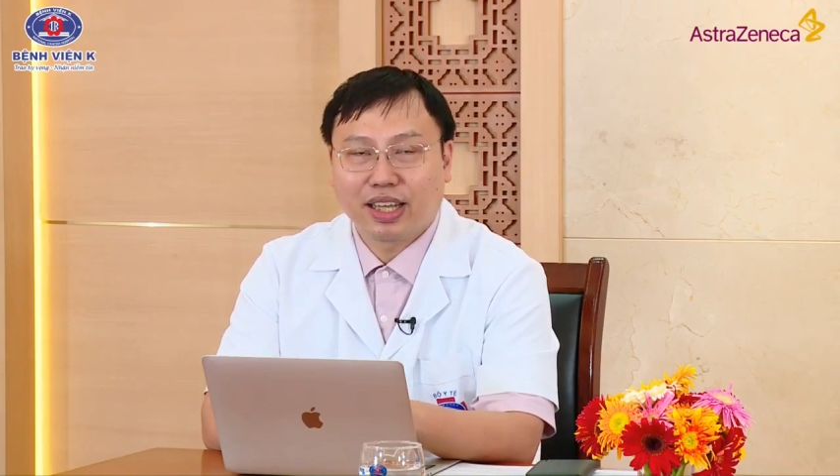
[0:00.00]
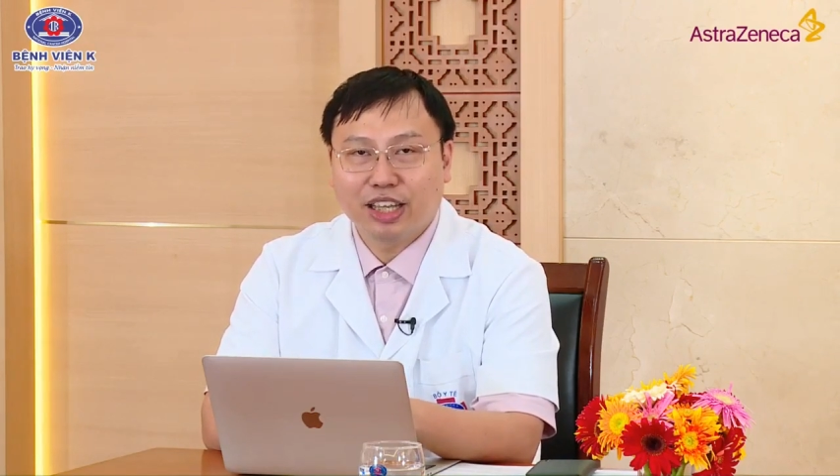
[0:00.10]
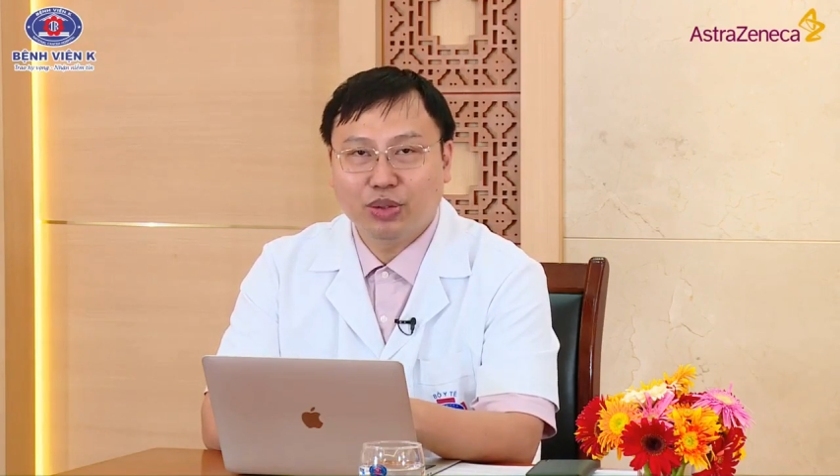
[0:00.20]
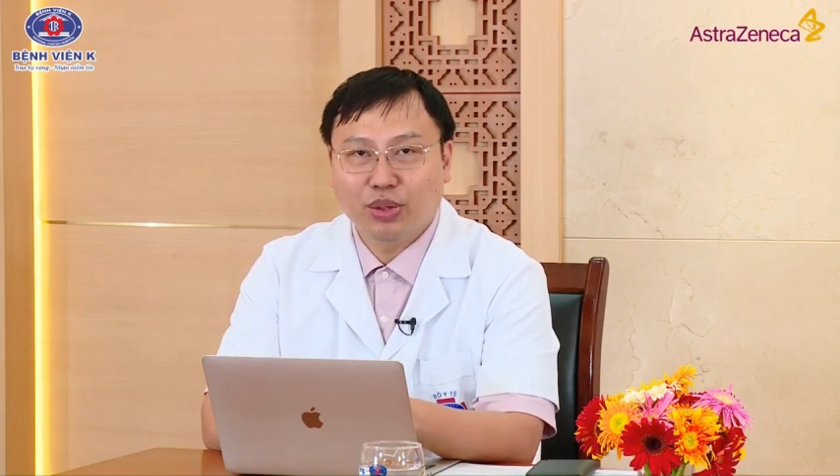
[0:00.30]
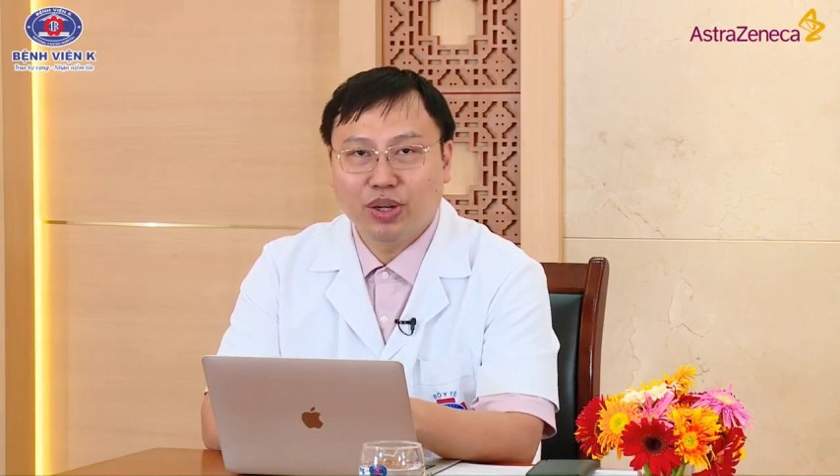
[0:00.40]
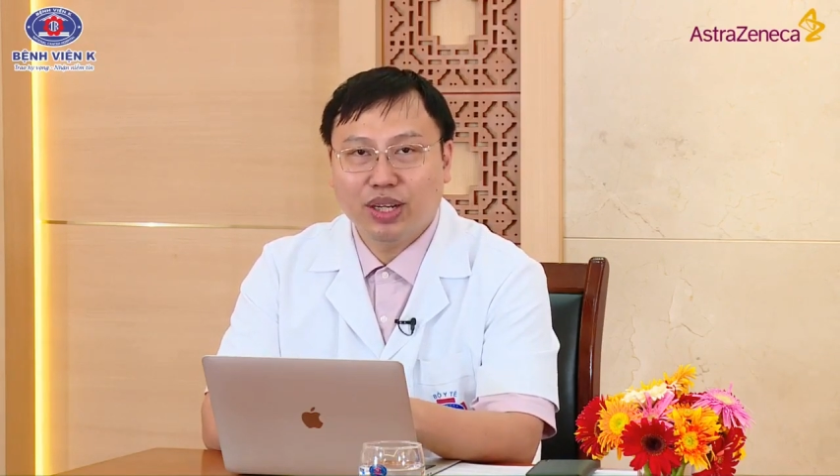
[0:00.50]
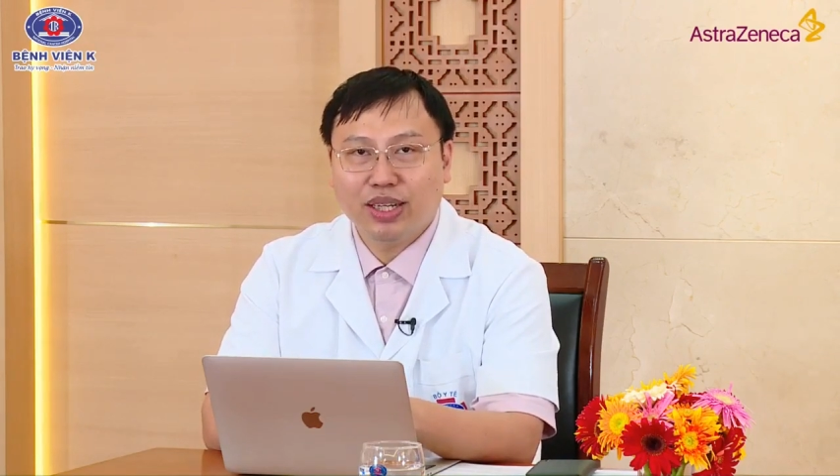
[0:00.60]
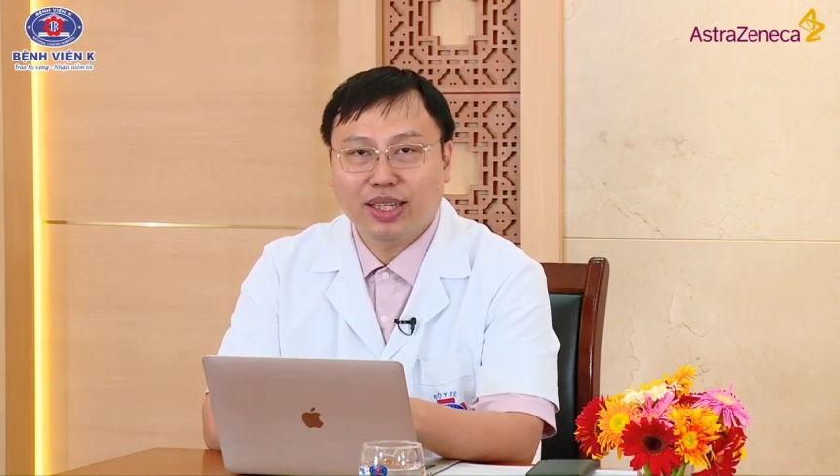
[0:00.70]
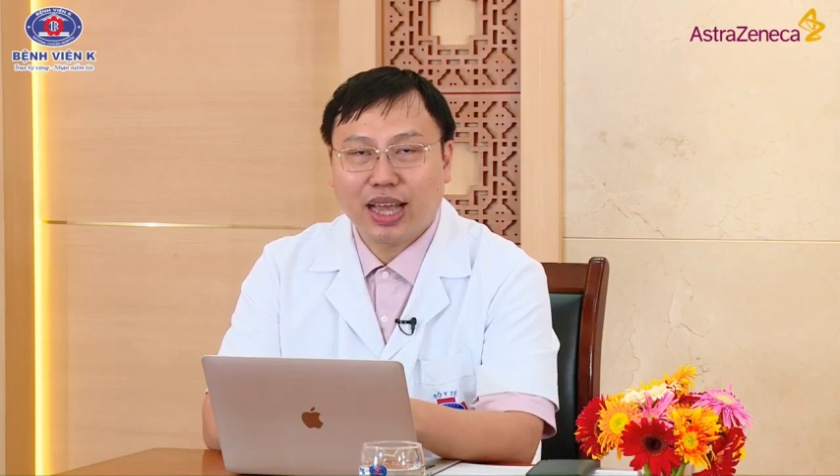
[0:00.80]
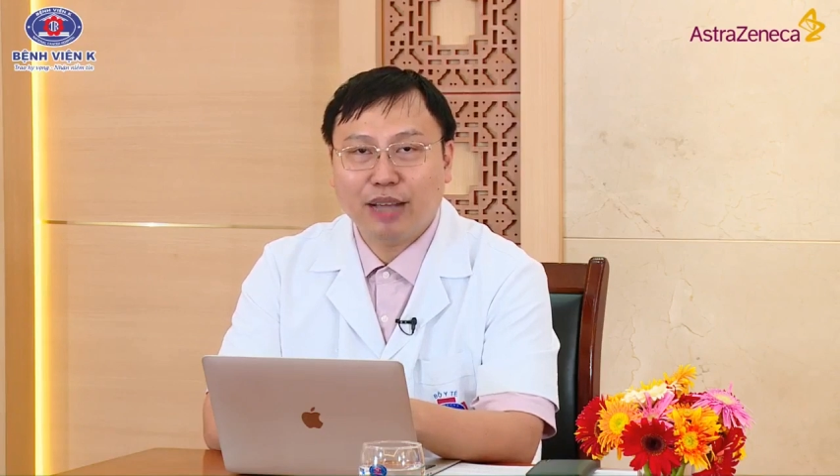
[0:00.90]
ta chủ yếu là
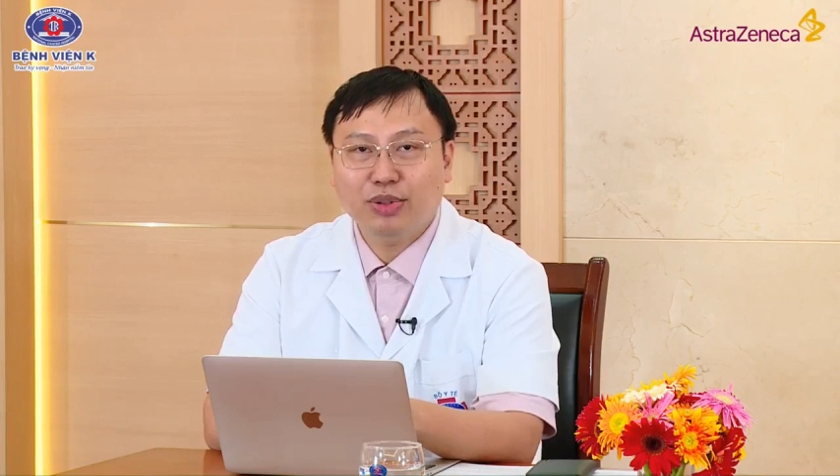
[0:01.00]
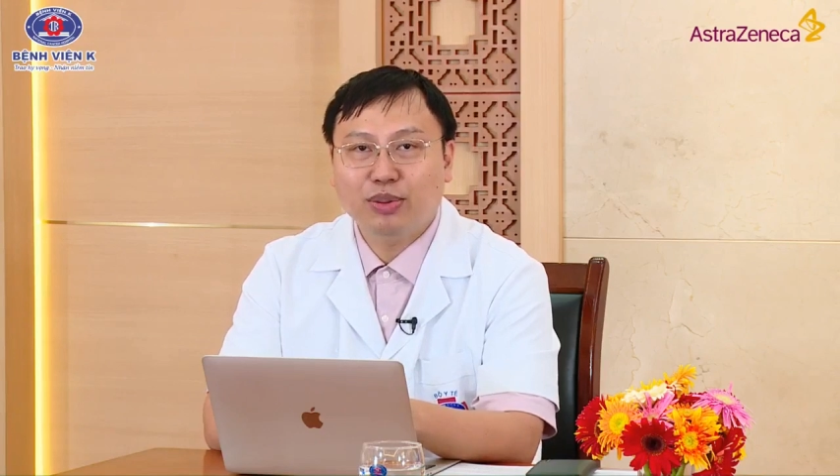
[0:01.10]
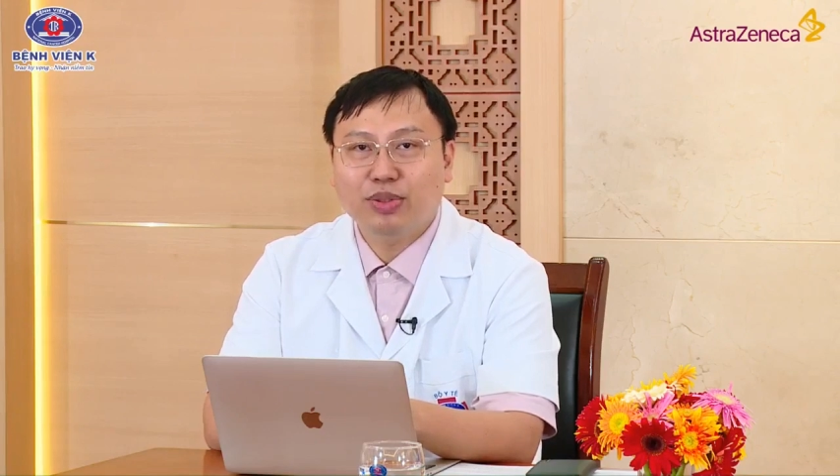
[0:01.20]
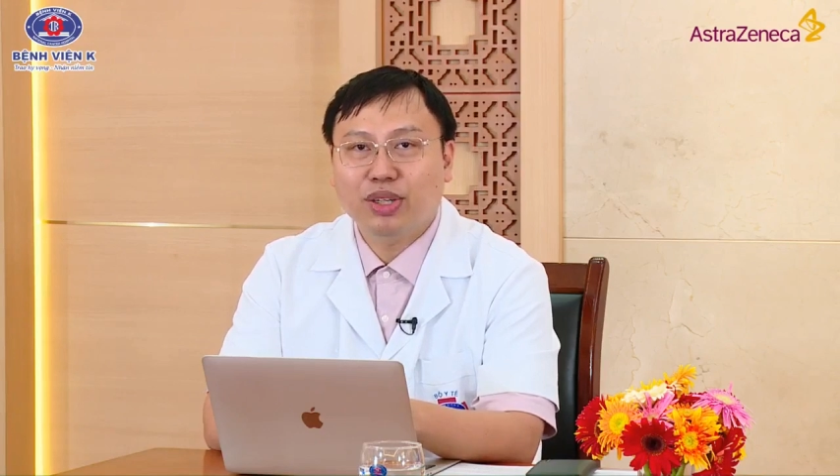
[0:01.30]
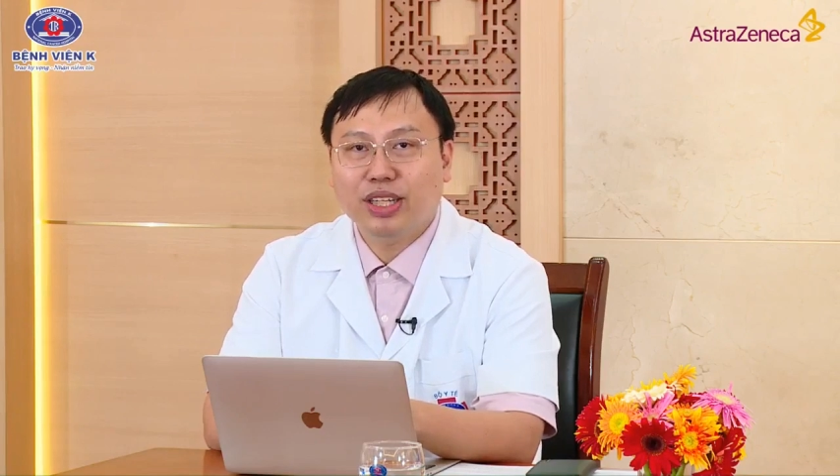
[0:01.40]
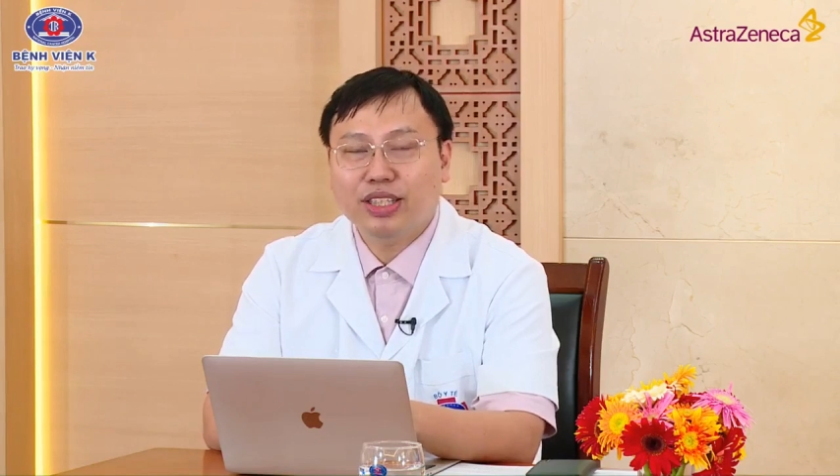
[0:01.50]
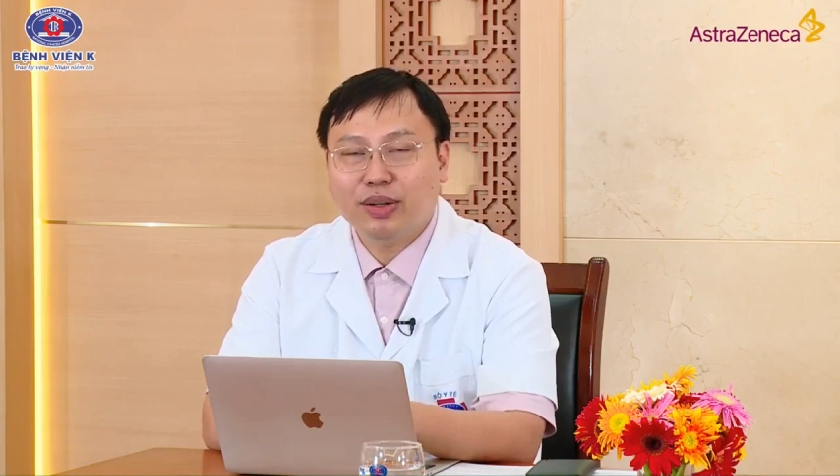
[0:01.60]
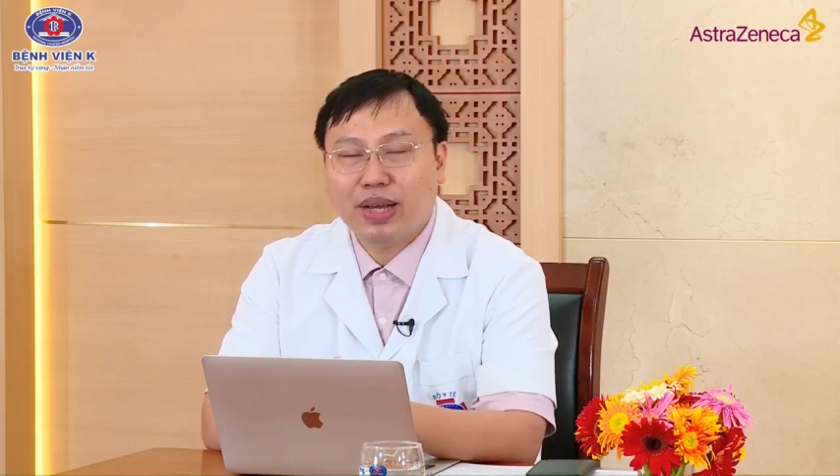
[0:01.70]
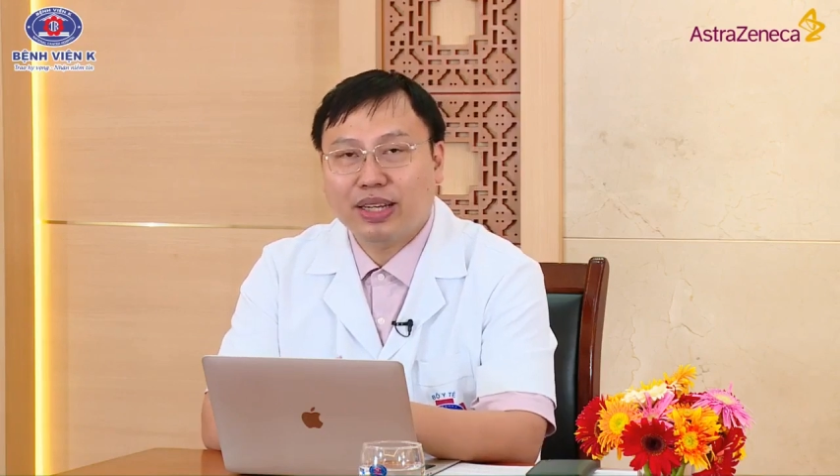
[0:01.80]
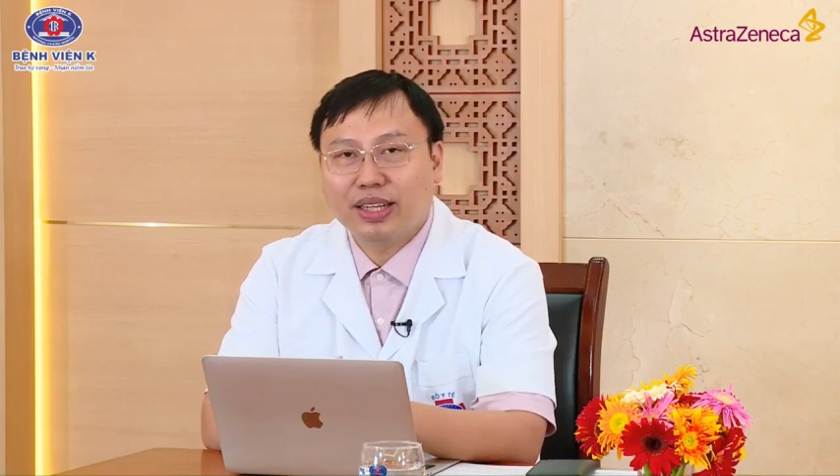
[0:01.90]
người ta áp dụng cho cái giai
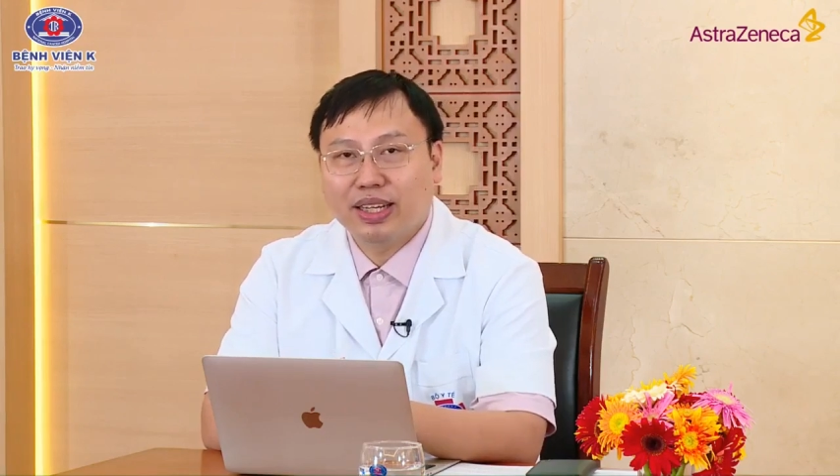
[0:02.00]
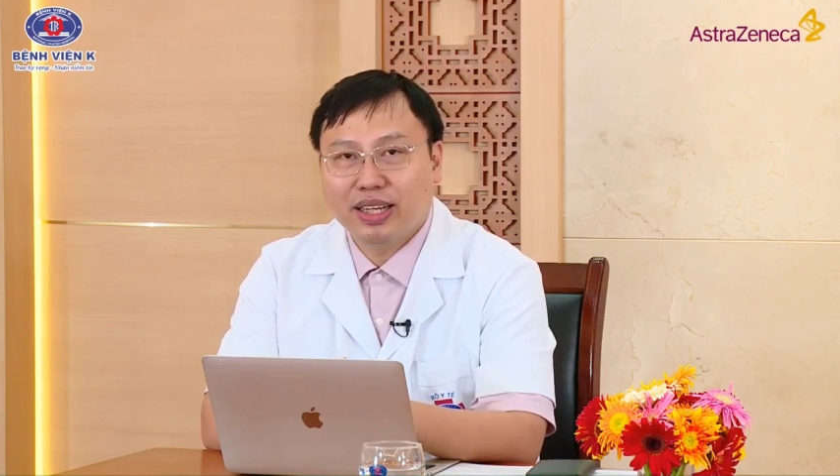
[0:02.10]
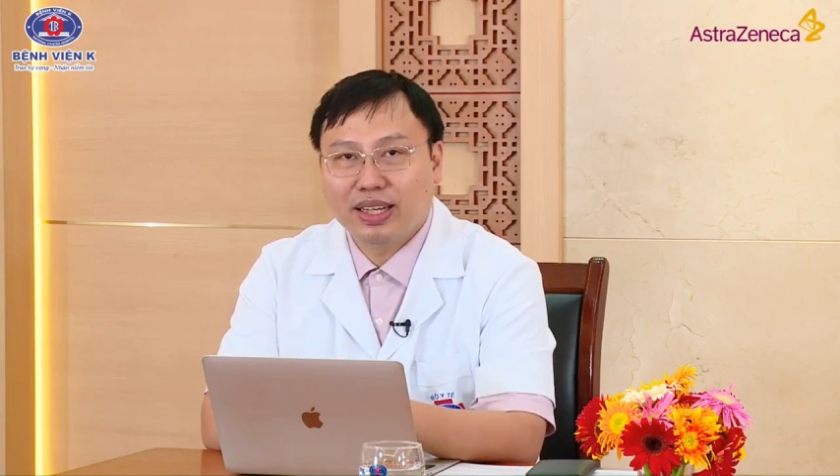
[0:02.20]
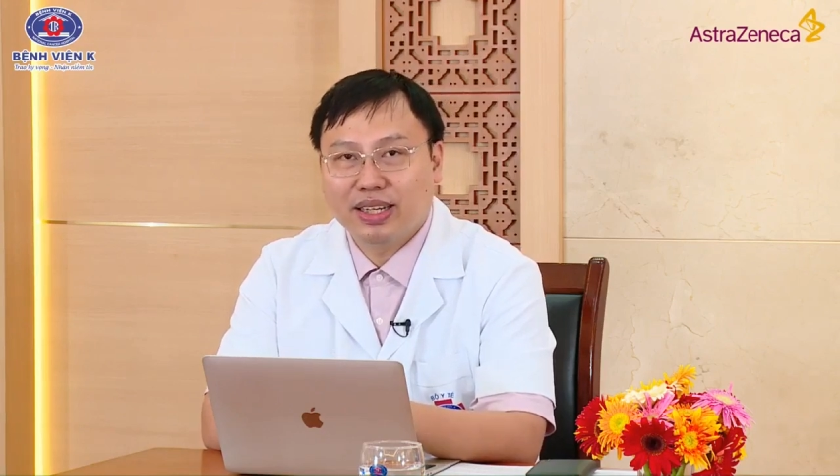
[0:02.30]
đoạn